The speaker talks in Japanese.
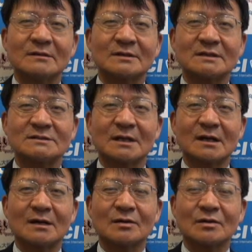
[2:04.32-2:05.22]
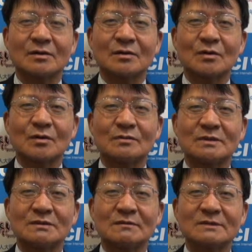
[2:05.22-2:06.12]
私は国
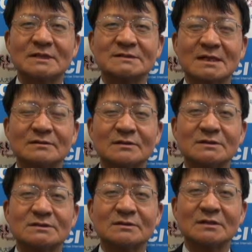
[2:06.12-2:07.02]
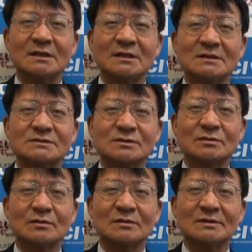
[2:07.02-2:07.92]
民の皆さんと一緒にそ
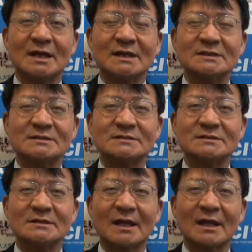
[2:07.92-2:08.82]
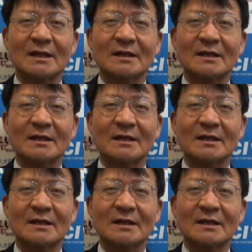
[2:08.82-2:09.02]
の問題について